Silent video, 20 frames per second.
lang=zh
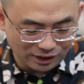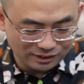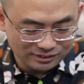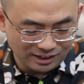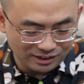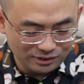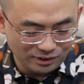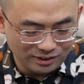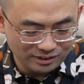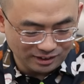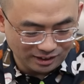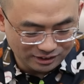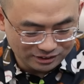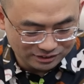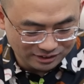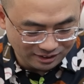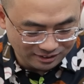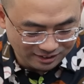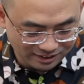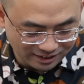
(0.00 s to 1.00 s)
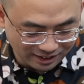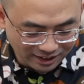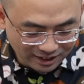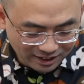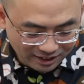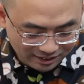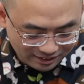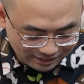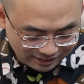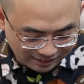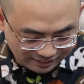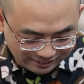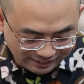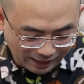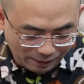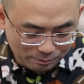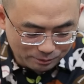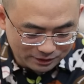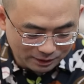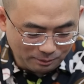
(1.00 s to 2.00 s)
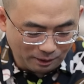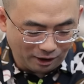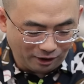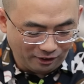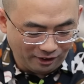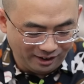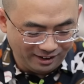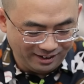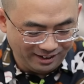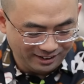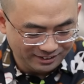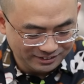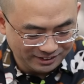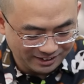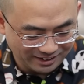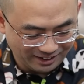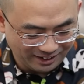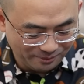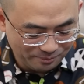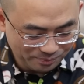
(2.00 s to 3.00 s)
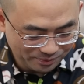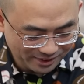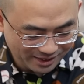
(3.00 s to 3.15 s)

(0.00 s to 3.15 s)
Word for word: 倒倒有可能，是他来来不及跑啊。这个，